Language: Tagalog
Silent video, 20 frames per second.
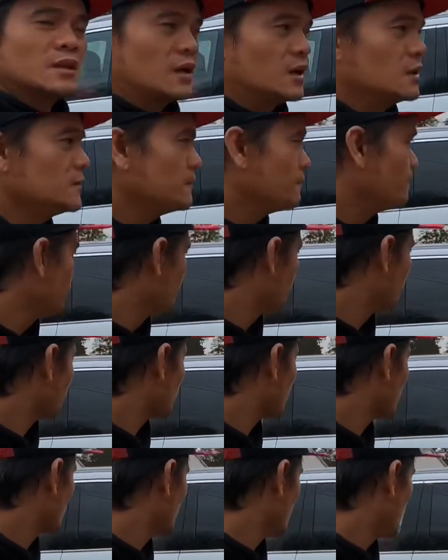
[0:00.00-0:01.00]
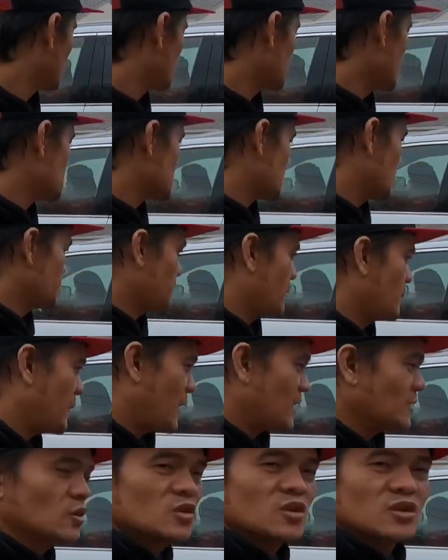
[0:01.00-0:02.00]
na. At least kahit
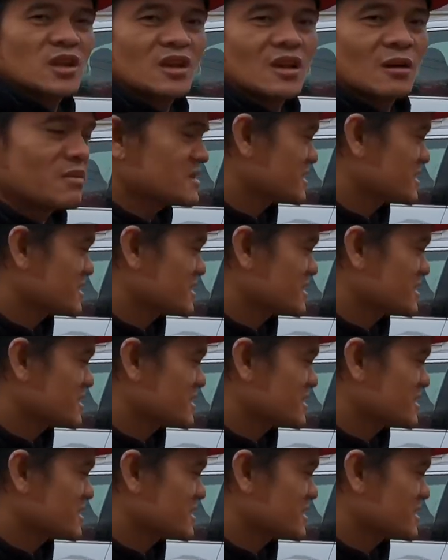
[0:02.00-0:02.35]
papano, hindi ka